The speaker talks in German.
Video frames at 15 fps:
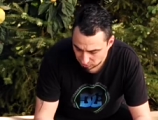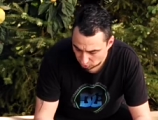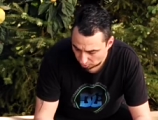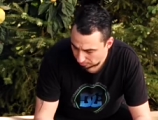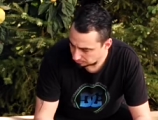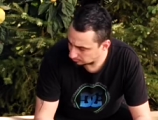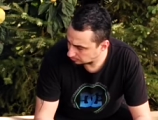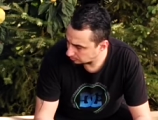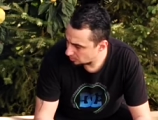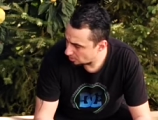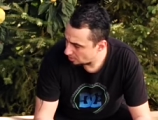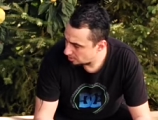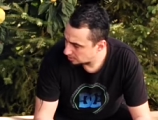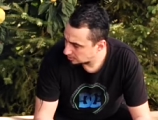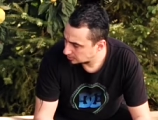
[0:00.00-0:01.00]
So,
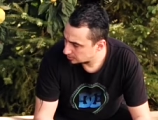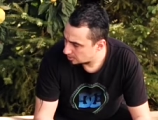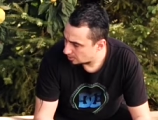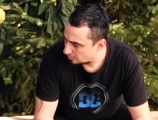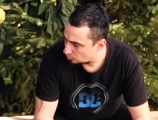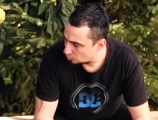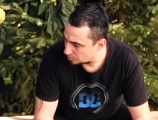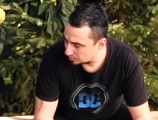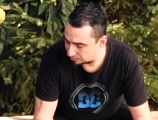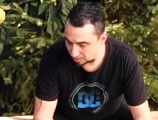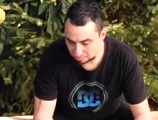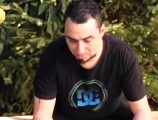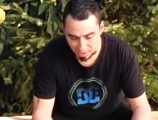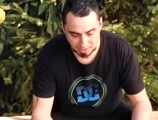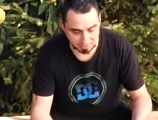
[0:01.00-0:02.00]
womit
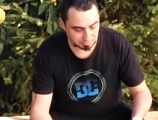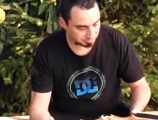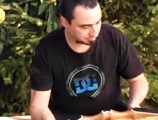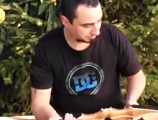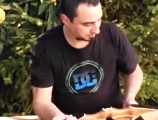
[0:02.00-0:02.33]
fangen wir an?